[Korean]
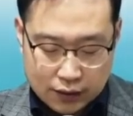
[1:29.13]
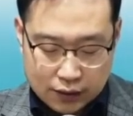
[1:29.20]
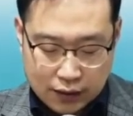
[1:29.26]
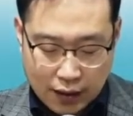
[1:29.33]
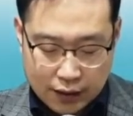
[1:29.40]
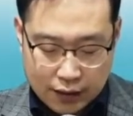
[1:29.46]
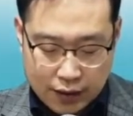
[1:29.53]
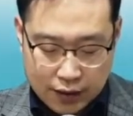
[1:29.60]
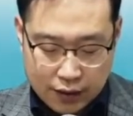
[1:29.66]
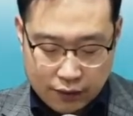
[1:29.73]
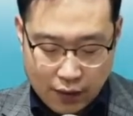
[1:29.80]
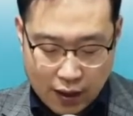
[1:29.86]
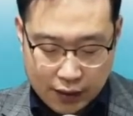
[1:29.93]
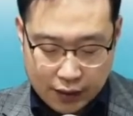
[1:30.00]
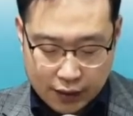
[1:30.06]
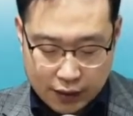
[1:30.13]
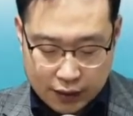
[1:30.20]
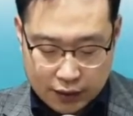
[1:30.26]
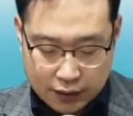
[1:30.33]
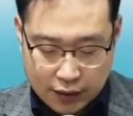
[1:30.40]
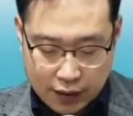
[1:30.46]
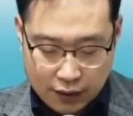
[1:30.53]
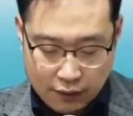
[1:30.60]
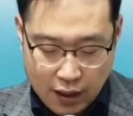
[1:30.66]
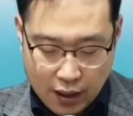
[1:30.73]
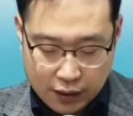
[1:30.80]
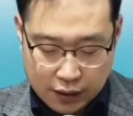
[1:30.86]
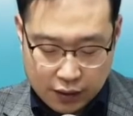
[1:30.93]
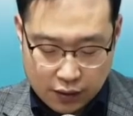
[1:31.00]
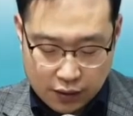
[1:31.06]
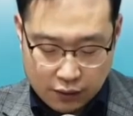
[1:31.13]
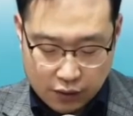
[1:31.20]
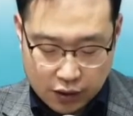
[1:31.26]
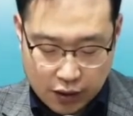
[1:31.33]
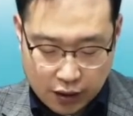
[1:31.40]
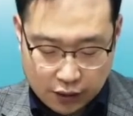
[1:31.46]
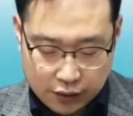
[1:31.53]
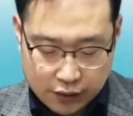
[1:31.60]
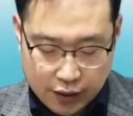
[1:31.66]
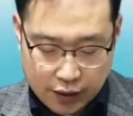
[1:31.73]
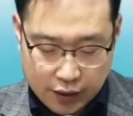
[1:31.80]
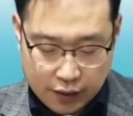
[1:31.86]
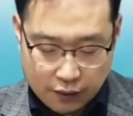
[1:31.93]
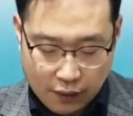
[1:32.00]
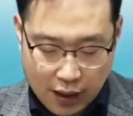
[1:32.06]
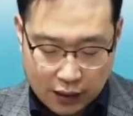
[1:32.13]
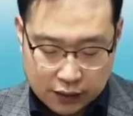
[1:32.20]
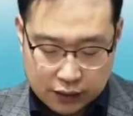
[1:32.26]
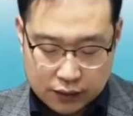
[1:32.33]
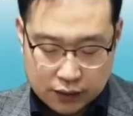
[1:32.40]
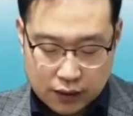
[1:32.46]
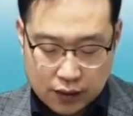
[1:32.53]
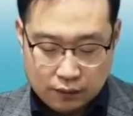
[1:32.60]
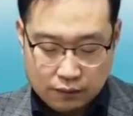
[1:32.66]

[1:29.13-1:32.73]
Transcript: 다니엘이 왕에게 이르되 왕이여 원하건대 왕은